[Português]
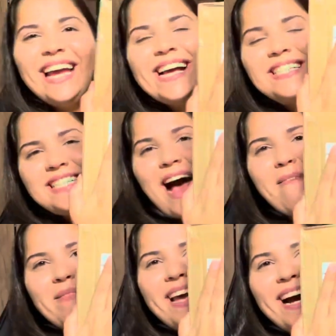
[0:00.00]
está a
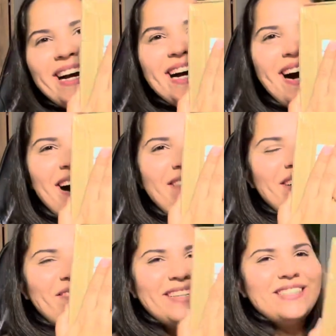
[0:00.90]
minha
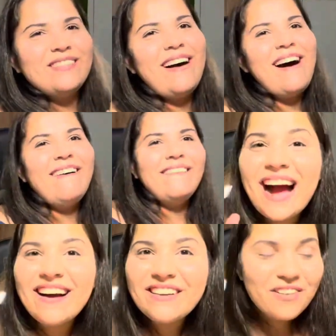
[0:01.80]
câmera, pessoal. E
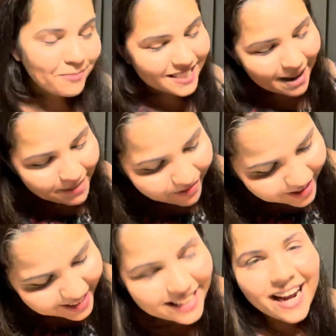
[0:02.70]
agora eu vou mostrar pra
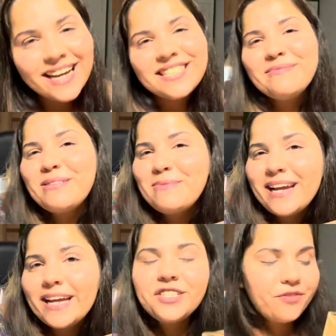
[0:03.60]
vocês o meu
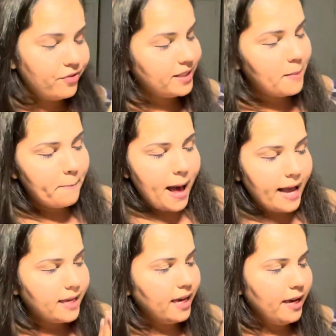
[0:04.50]
brinquedinho. Eu vou tampar
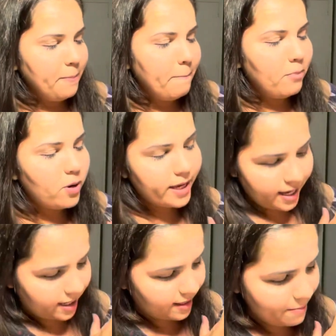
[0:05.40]
aqui, porque
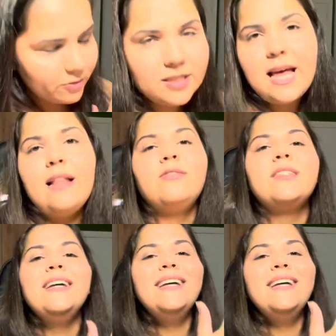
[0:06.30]
aqui tem meus dados.